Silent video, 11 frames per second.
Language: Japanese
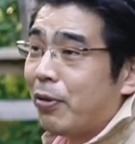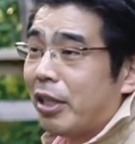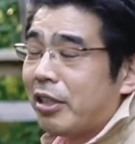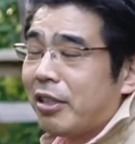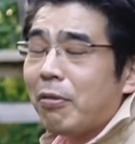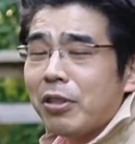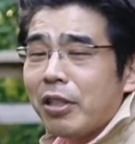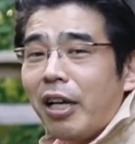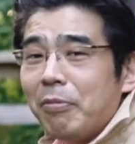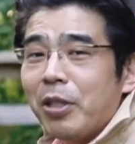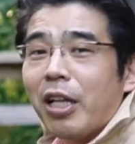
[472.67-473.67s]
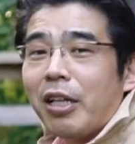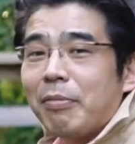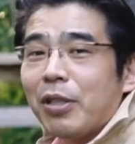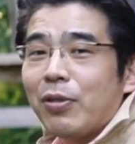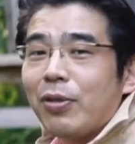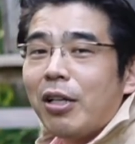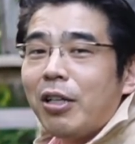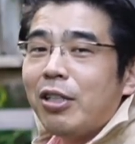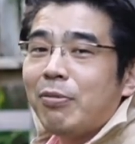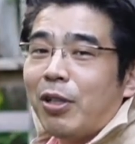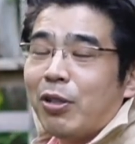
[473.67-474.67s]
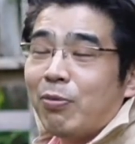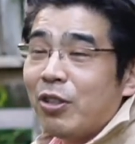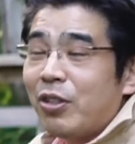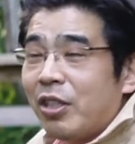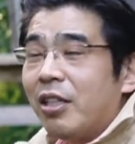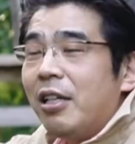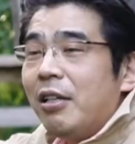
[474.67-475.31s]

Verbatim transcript: うが知ったことじゃないみたいな、まあ、そういうアグレッシブな人もいるし、